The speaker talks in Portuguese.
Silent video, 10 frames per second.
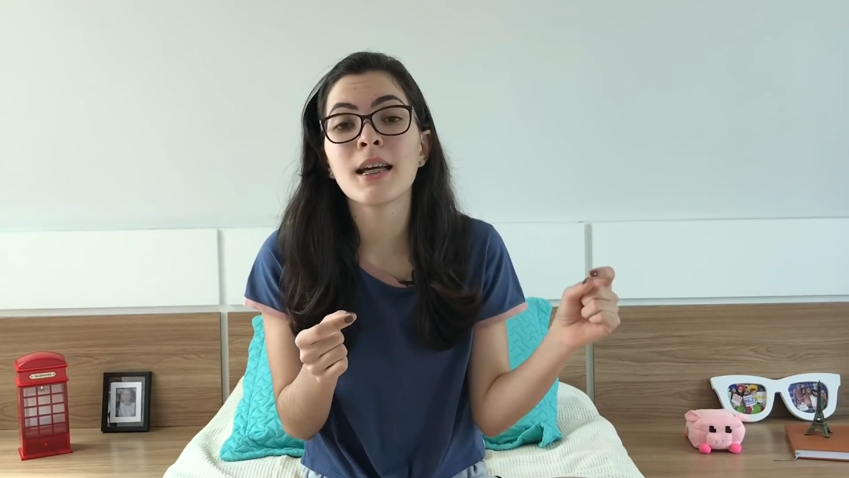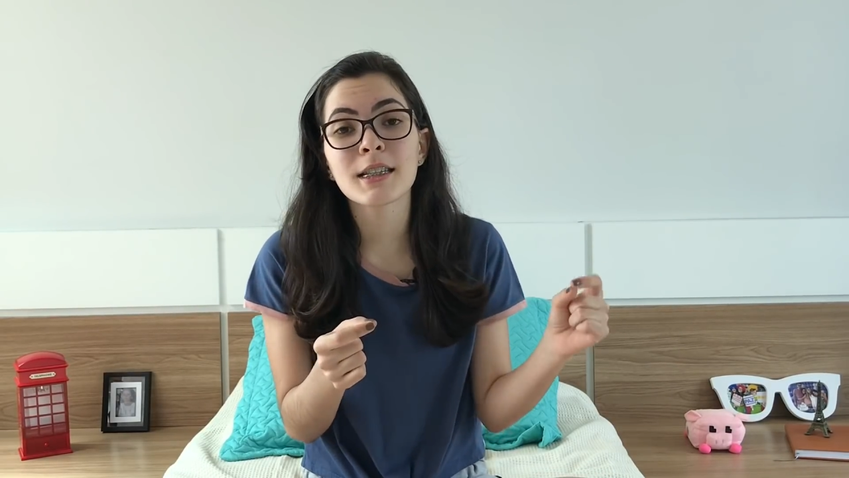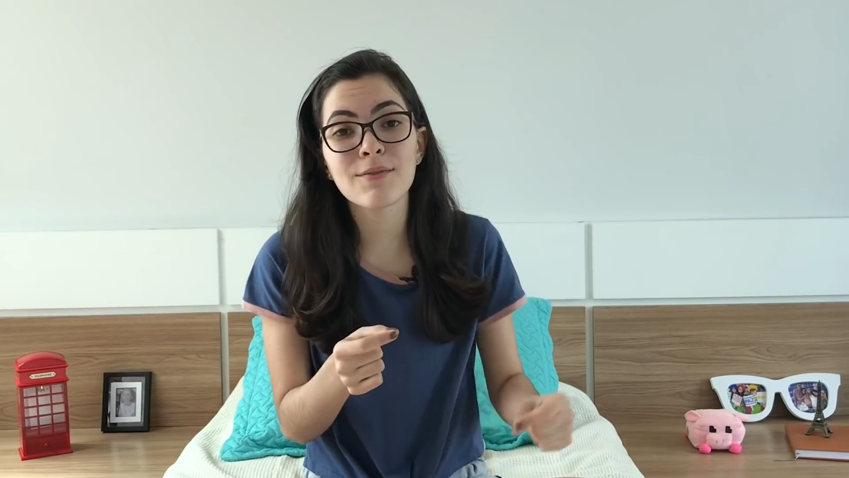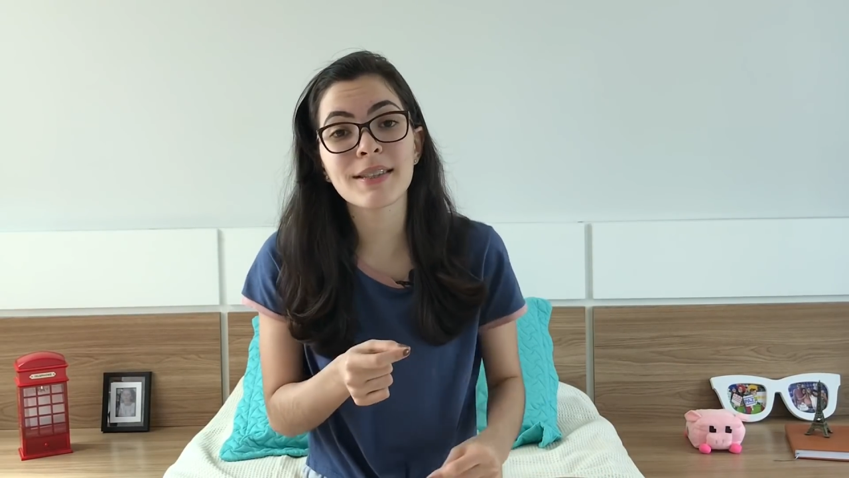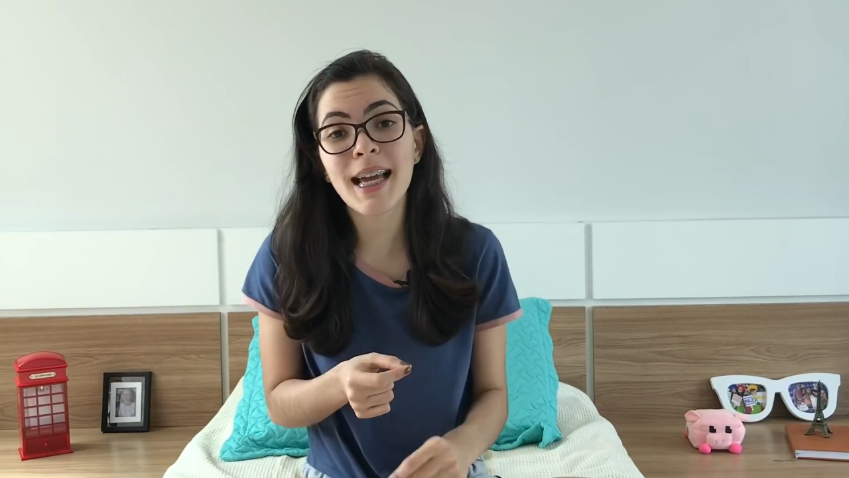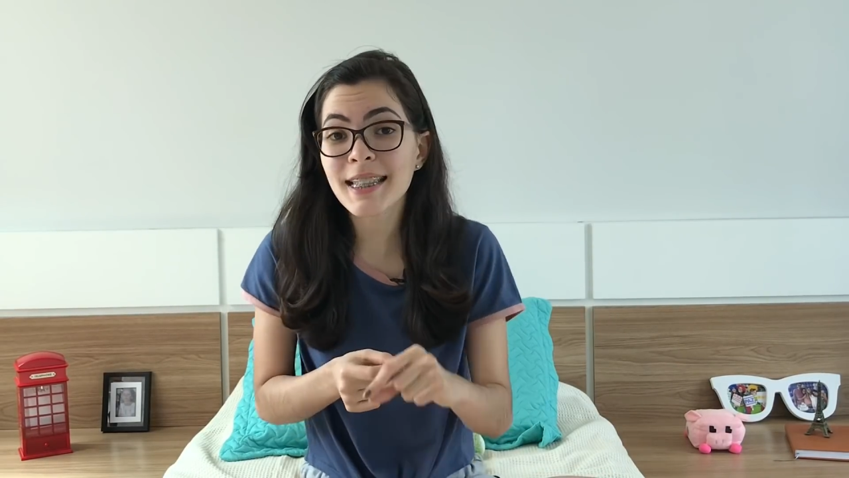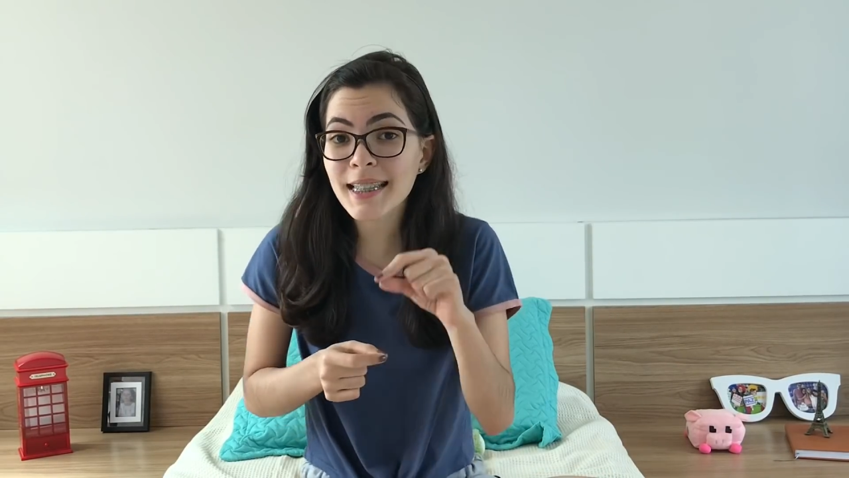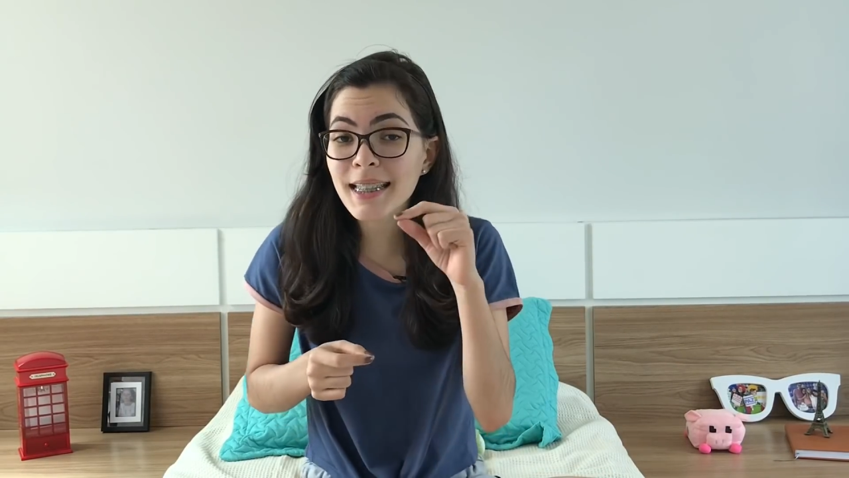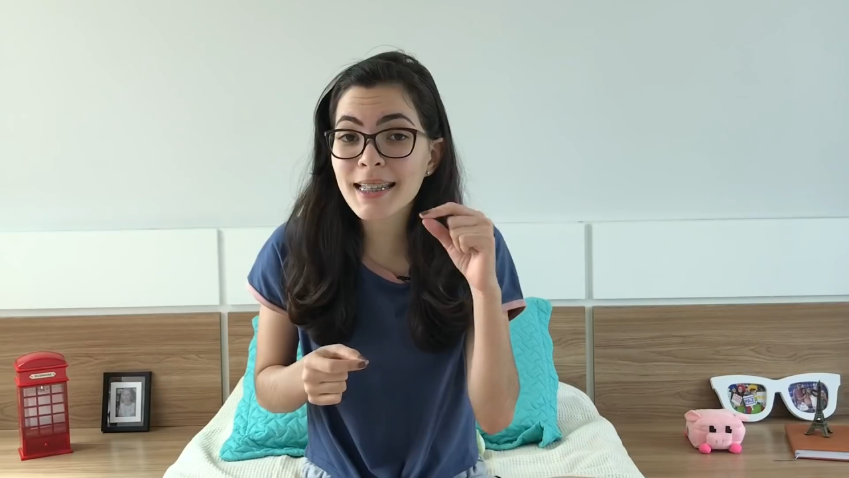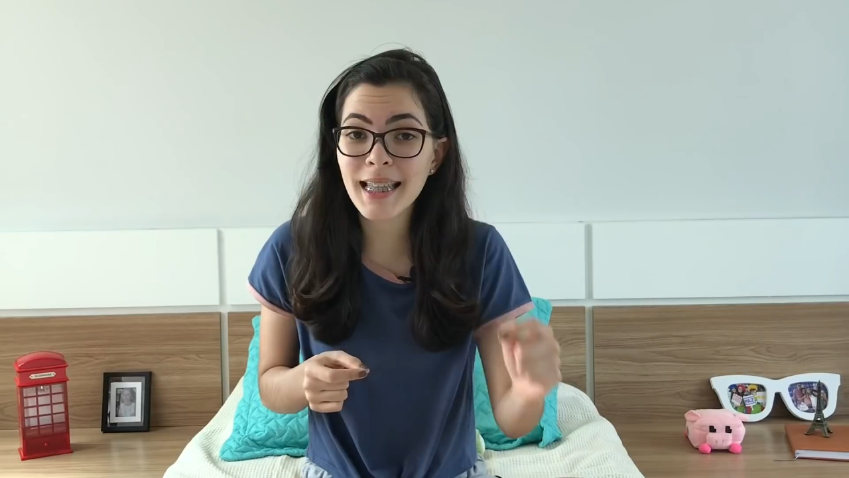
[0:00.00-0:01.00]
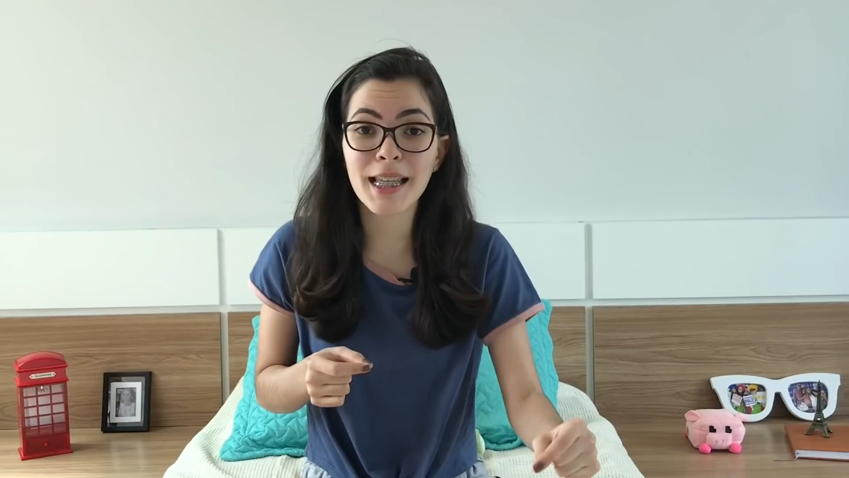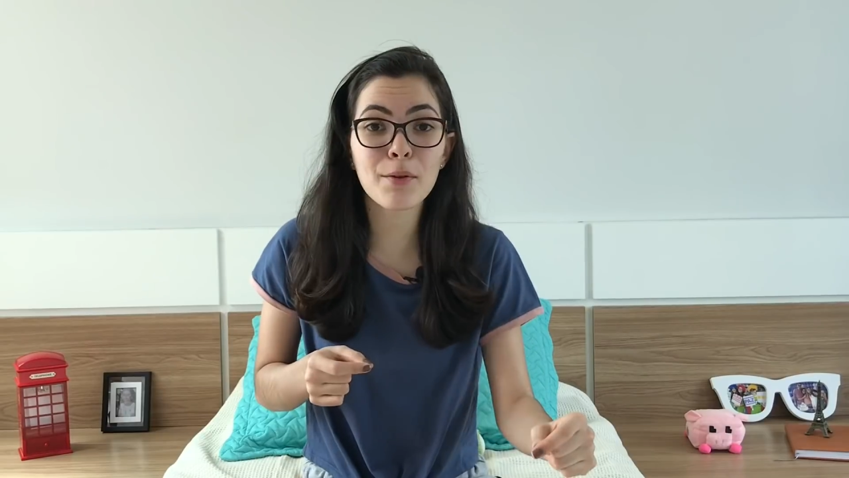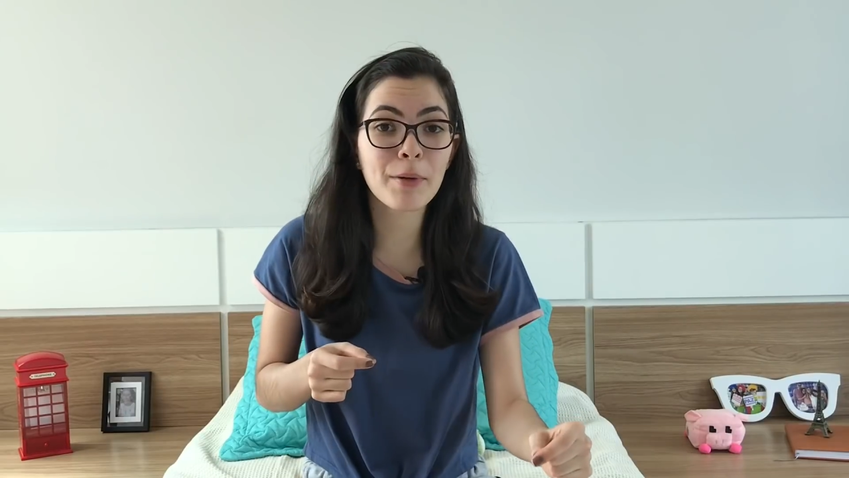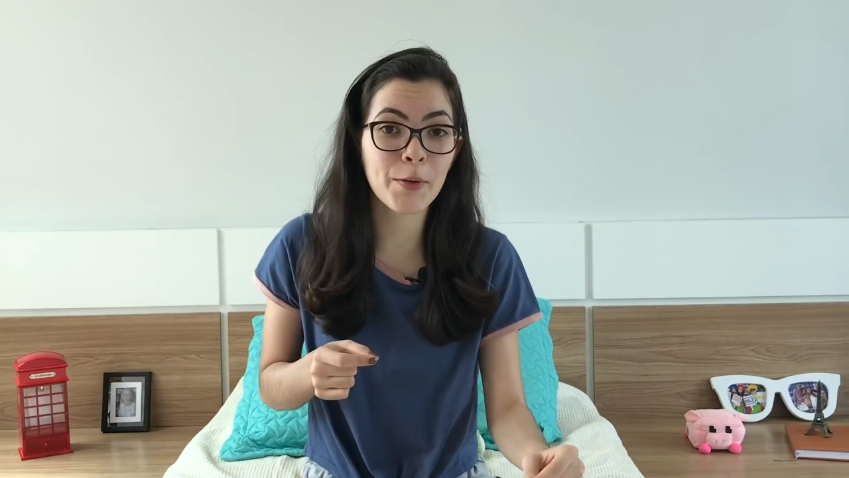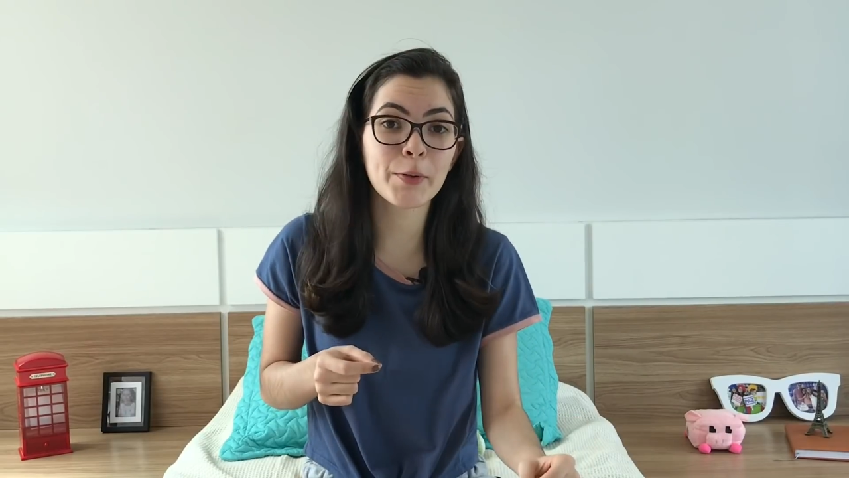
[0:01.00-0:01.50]
se você acha que tem
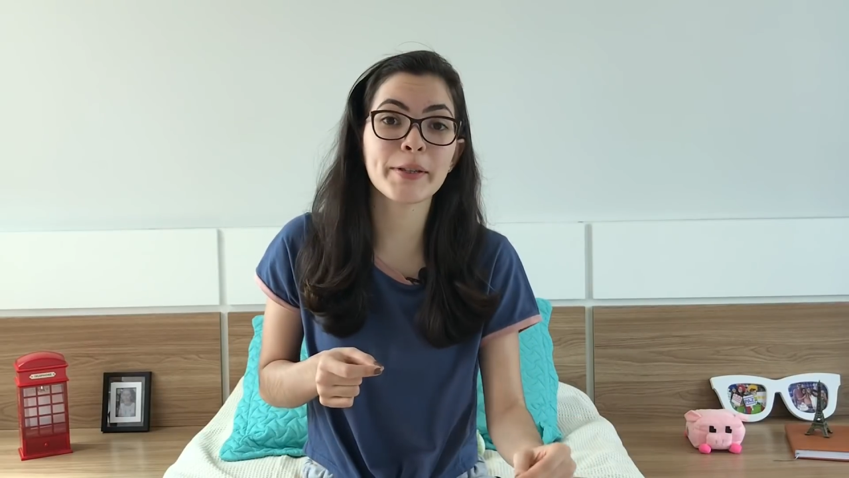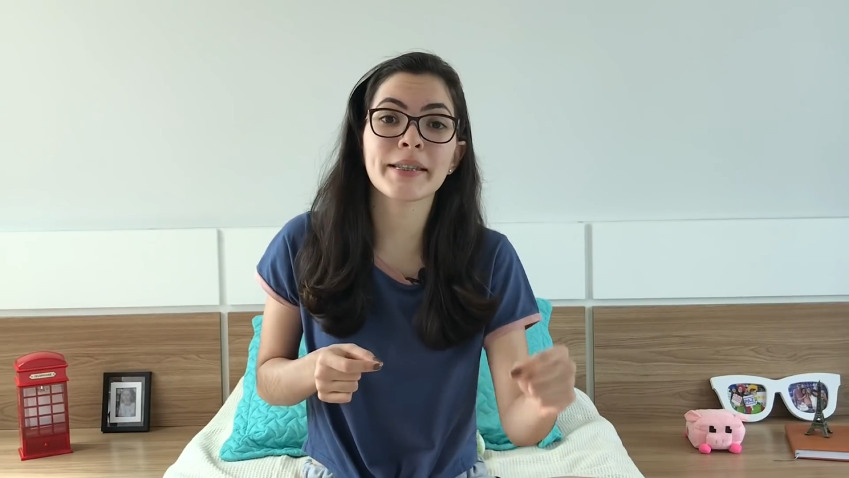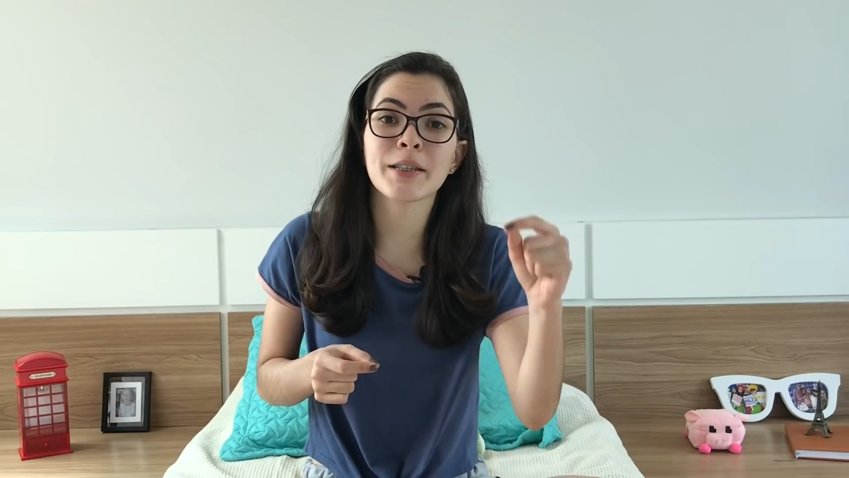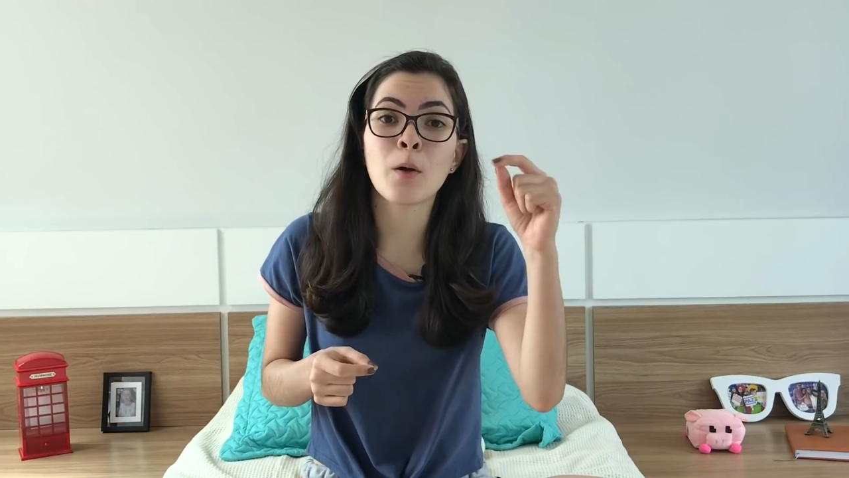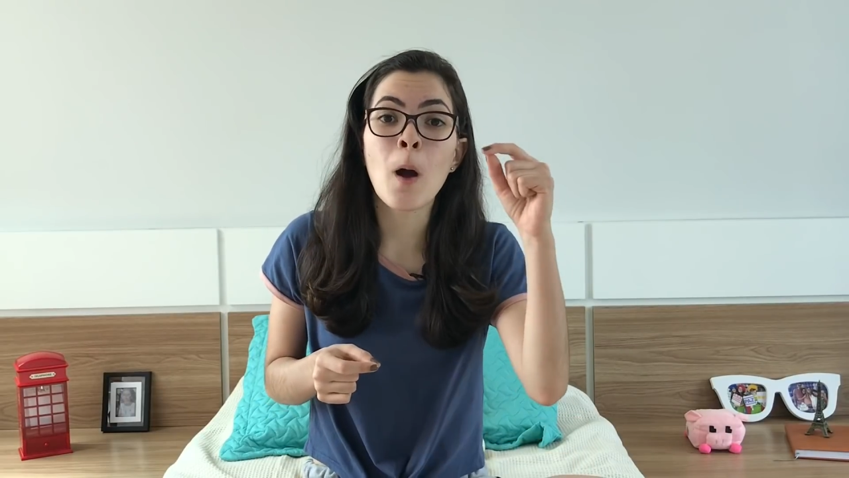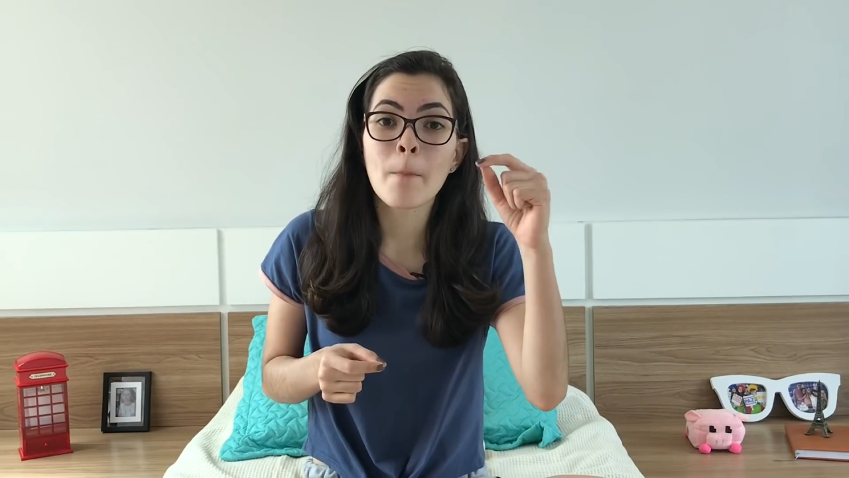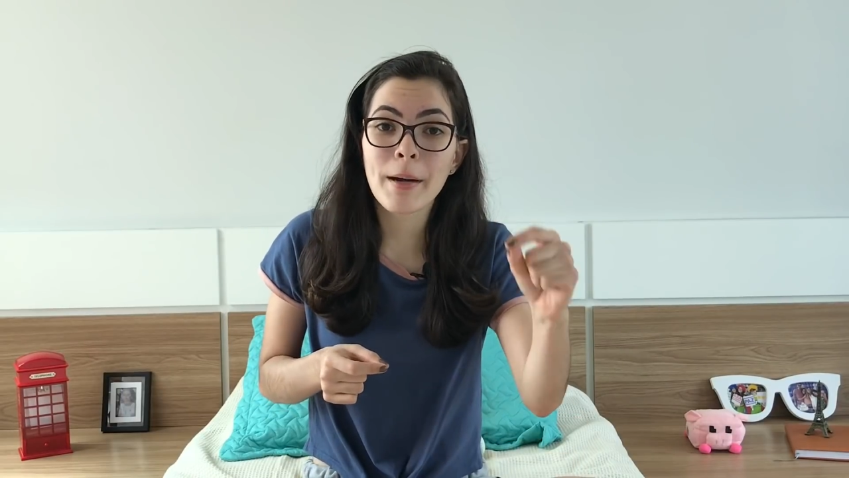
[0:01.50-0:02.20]
que ir para um cursinho